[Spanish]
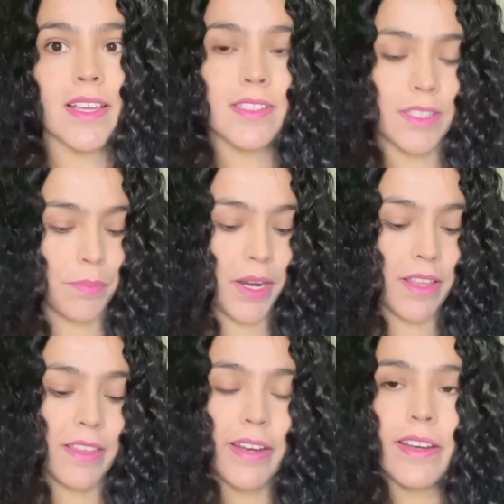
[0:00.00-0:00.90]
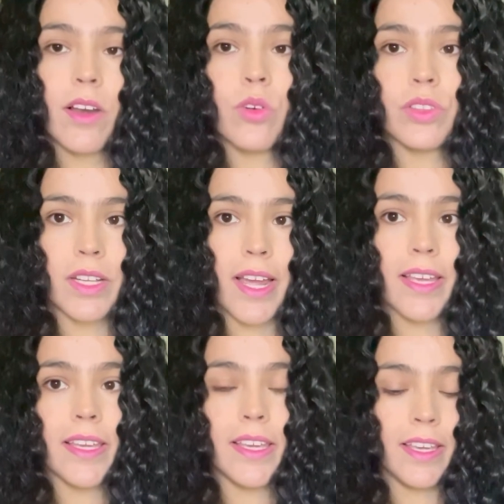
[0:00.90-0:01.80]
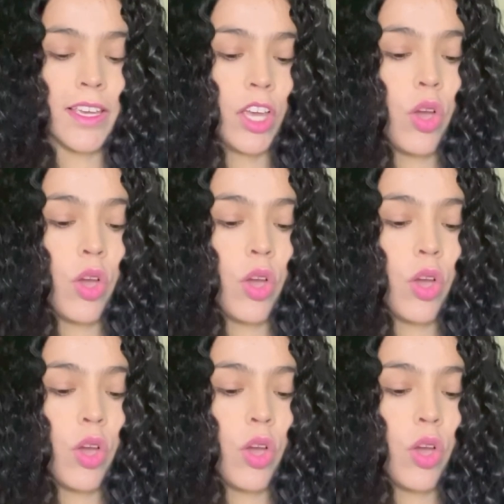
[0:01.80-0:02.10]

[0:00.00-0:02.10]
así para andar en algo tranqui